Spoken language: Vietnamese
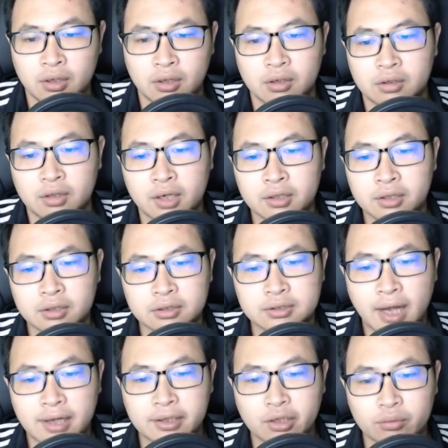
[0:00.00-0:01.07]
Thần tử
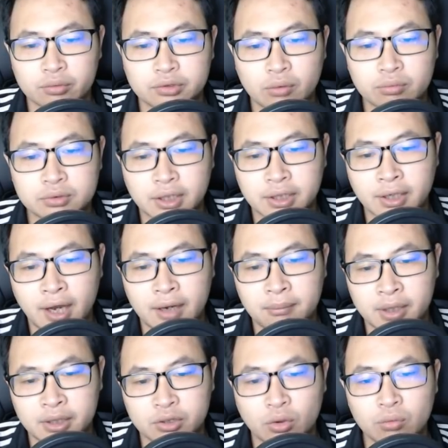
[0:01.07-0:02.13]
Dạ tộc Song Sinh hai
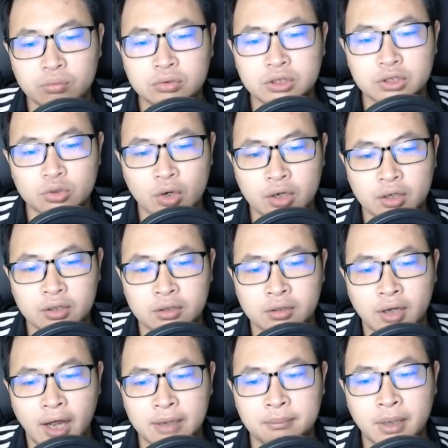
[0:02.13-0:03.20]
mắt cũng như đuốc,
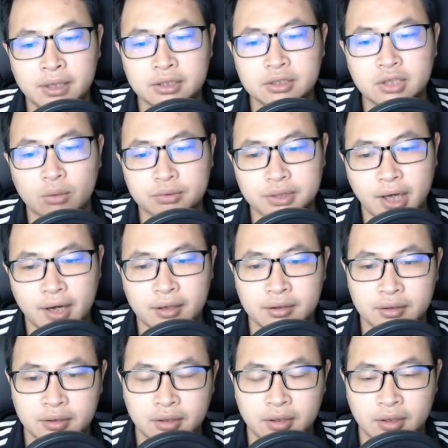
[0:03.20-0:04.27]
ánh mắt như độc xà.
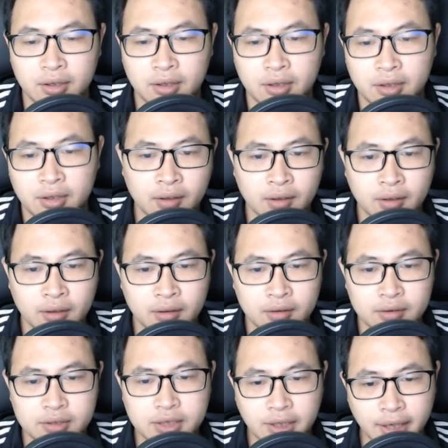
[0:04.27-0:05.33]

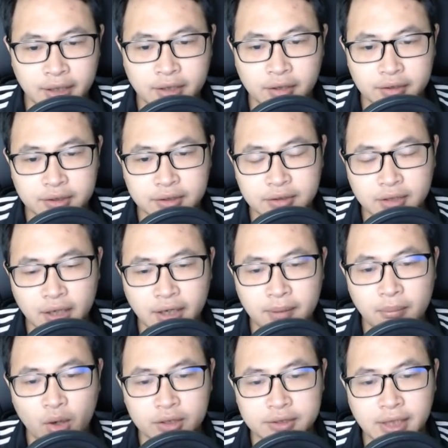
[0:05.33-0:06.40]
Chẳng lẽ thực sự là đi
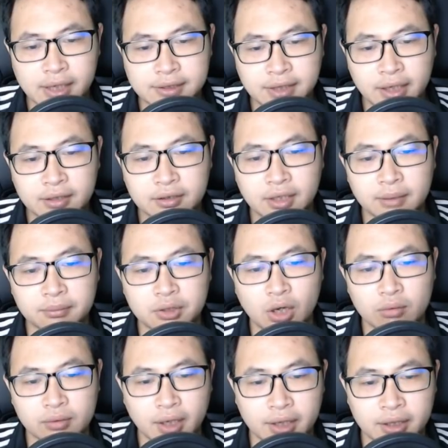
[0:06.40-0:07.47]
mòn giày sắt tìm
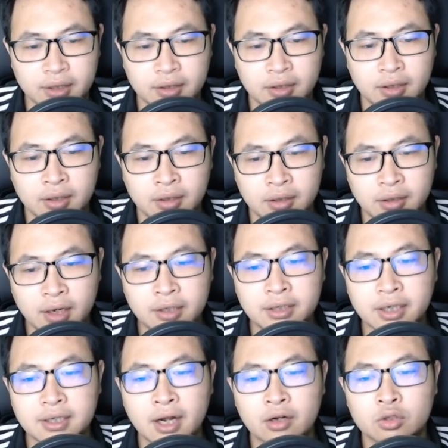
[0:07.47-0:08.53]
không thấy, đến
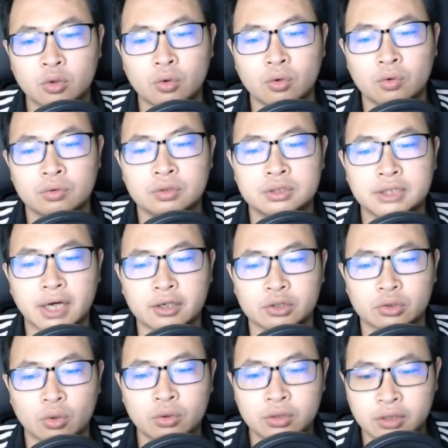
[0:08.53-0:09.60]
khi đắc thủ chẳng
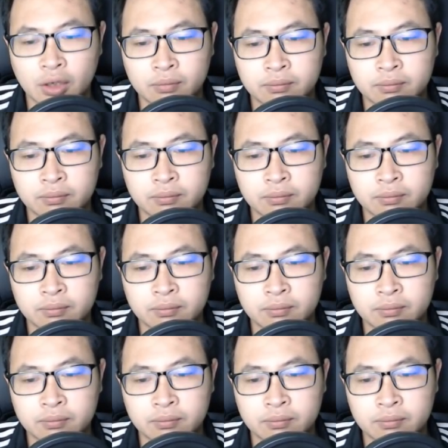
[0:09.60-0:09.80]
tốn công?